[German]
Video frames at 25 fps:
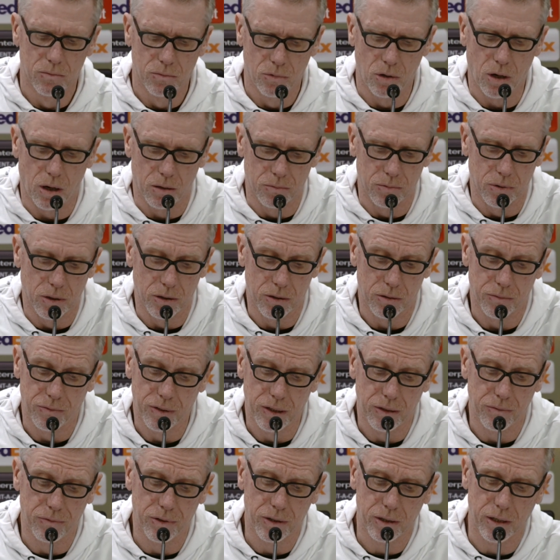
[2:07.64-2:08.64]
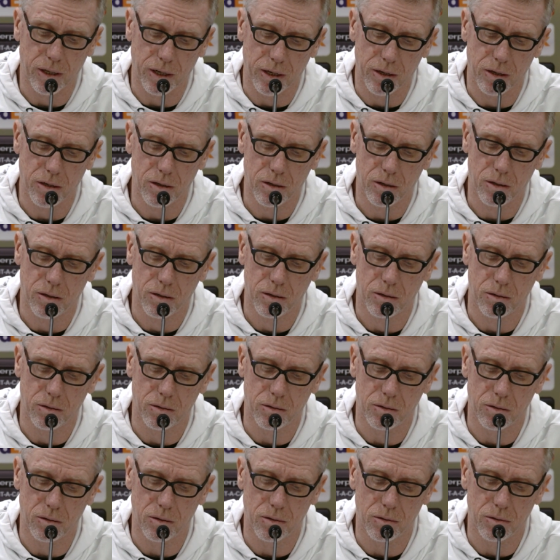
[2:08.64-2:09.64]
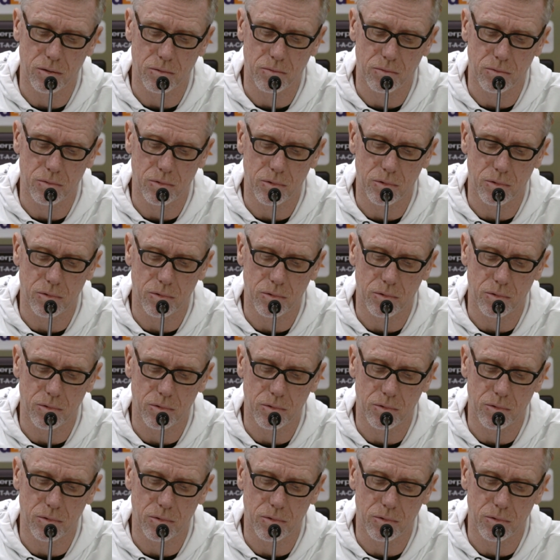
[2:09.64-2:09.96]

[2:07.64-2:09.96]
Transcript: Ja, also wir, wir gehen äh, in, in,